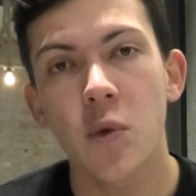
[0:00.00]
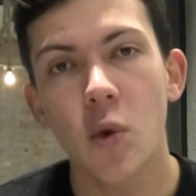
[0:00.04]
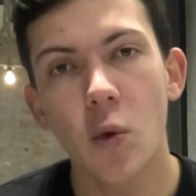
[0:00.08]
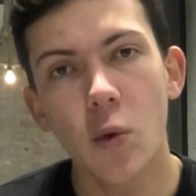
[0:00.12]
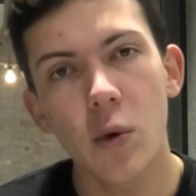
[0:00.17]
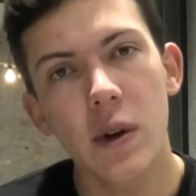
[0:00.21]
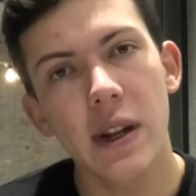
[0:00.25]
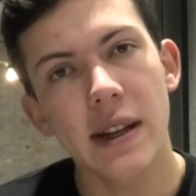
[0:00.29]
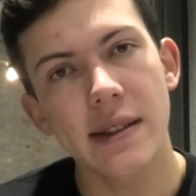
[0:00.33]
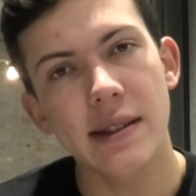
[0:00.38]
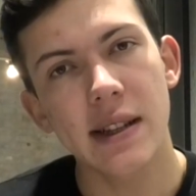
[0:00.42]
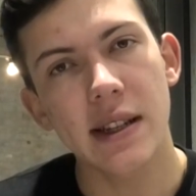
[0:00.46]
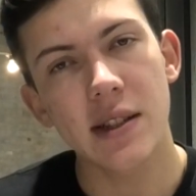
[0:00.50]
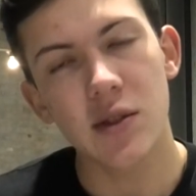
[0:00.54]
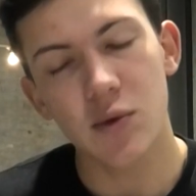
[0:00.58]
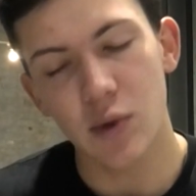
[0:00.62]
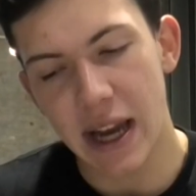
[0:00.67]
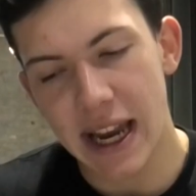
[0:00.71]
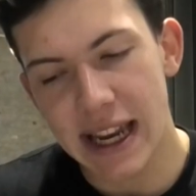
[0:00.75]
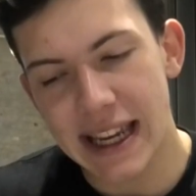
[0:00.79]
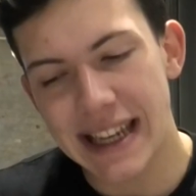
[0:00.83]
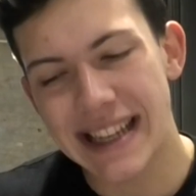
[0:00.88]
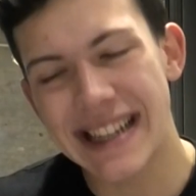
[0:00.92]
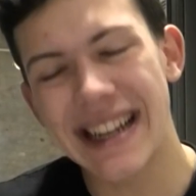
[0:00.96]
oder sagst du,
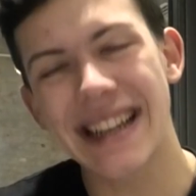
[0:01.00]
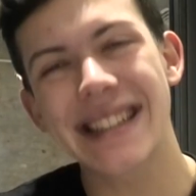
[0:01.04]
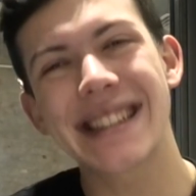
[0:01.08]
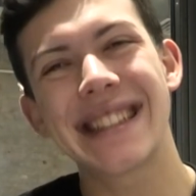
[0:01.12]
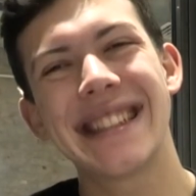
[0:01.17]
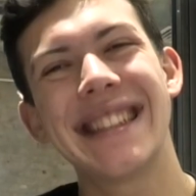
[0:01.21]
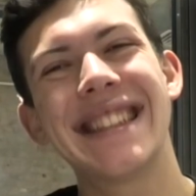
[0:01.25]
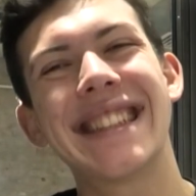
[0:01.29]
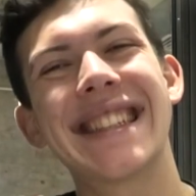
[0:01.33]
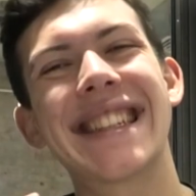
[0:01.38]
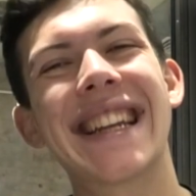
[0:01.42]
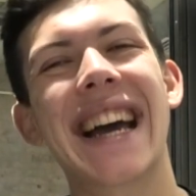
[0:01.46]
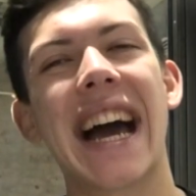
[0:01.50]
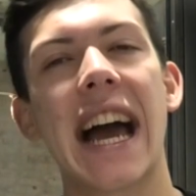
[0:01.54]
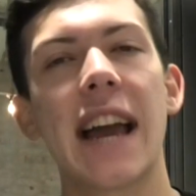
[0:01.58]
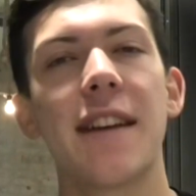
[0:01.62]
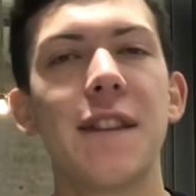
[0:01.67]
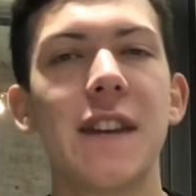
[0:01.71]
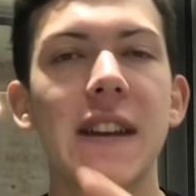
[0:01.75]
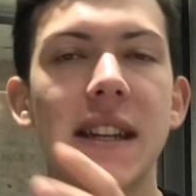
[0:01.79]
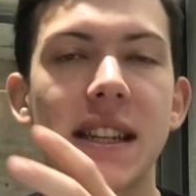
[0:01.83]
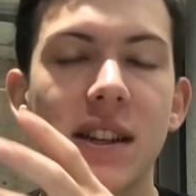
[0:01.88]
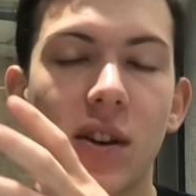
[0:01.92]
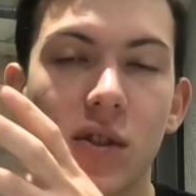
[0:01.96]
hey, ich lasse diese
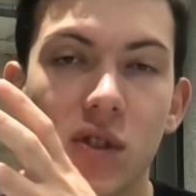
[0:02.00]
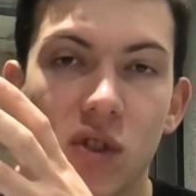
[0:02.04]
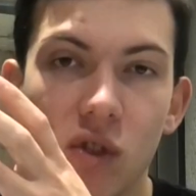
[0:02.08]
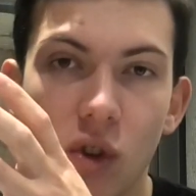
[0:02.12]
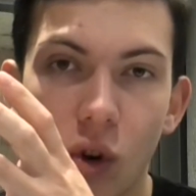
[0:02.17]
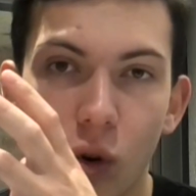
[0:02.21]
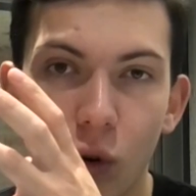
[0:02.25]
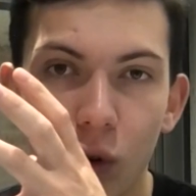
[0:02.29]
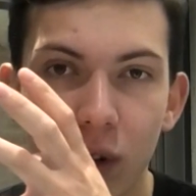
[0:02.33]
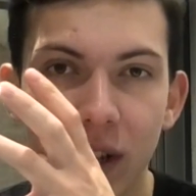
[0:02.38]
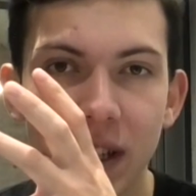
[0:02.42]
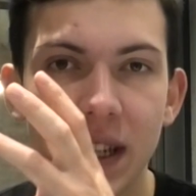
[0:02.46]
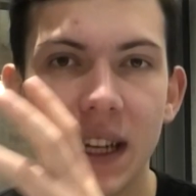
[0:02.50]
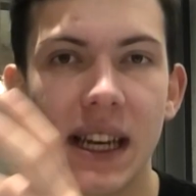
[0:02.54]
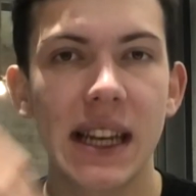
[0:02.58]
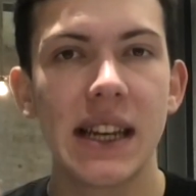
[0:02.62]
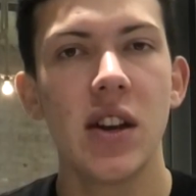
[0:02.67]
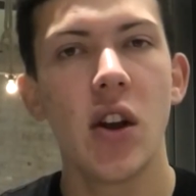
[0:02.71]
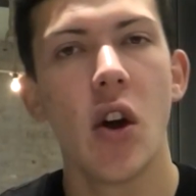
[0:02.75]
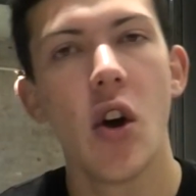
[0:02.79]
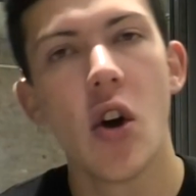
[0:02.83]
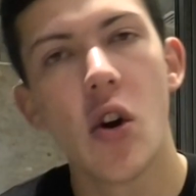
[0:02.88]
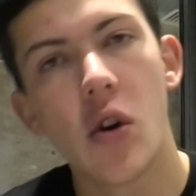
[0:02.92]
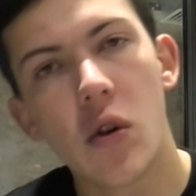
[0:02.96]
3.000, 4.000 Euro
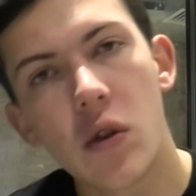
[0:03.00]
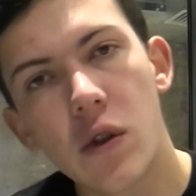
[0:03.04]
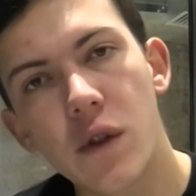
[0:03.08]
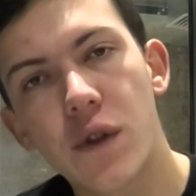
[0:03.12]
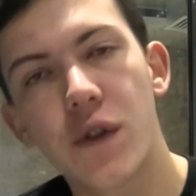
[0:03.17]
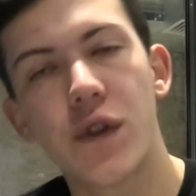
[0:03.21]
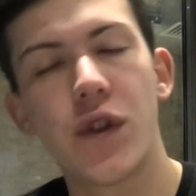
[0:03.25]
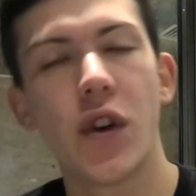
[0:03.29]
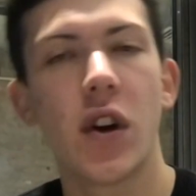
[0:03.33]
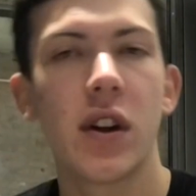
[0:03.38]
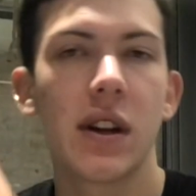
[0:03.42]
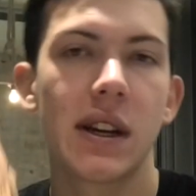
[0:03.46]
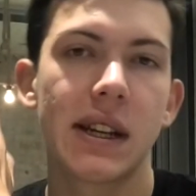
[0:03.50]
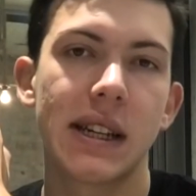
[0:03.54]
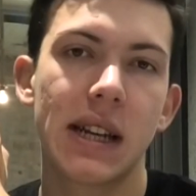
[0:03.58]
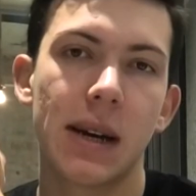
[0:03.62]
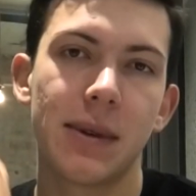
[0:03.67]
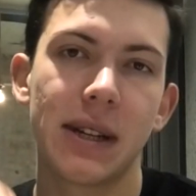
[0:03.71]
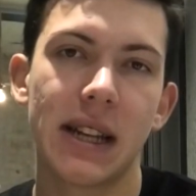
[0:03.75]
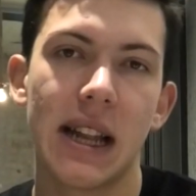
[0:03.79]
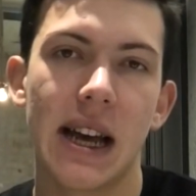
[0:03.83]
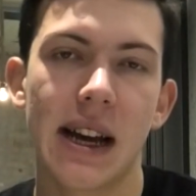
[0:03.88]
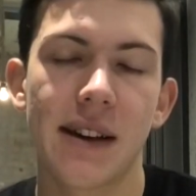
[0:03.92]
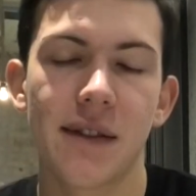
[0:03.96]
drin und fördere
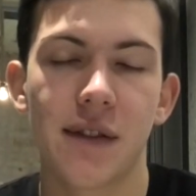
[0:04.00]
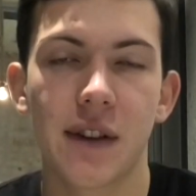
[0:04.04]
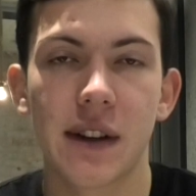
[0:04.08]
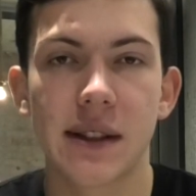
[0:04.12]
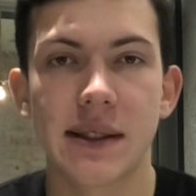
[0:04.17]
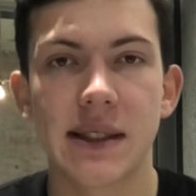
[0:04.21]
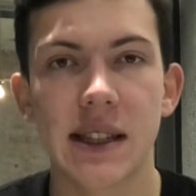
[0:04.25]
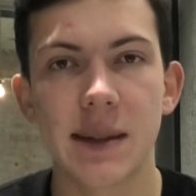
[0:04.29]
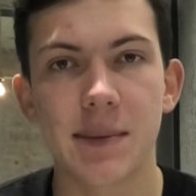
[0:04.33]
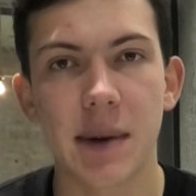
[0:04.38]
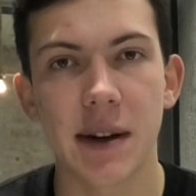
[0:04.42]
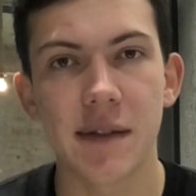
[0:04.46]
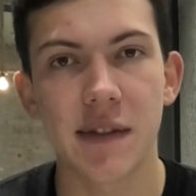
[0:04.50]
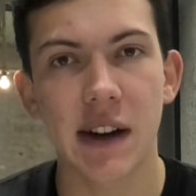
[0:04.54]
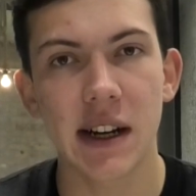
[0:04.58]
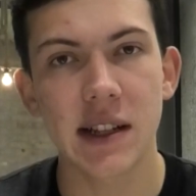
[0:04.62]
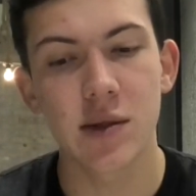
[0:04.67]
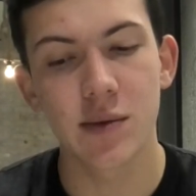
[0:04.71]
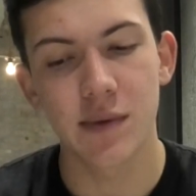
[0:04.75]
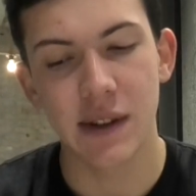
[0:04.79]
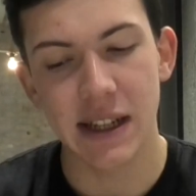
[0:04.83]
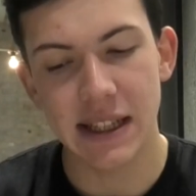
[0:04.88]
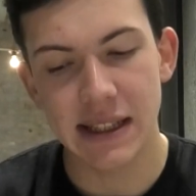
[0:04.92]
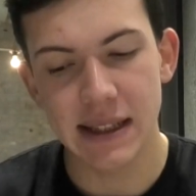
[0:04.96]
damit langfristig mein
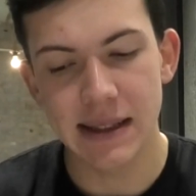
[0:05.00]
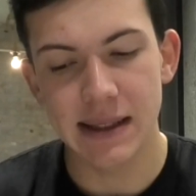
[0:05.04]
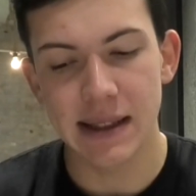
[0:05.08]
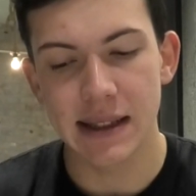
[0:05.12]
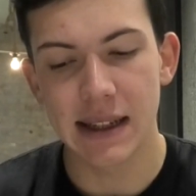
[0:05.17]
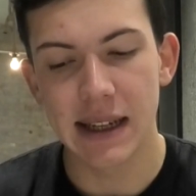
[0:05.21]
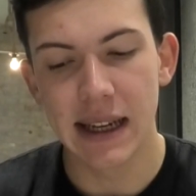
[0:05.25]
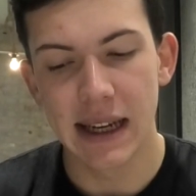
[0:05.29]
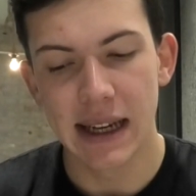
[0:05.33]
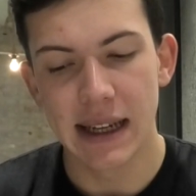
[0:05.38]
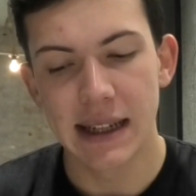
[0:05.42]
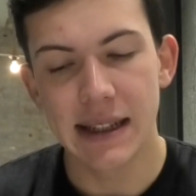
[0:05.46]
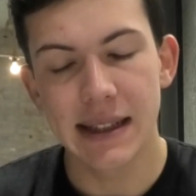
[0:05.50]
Wachstum, weil ich diese,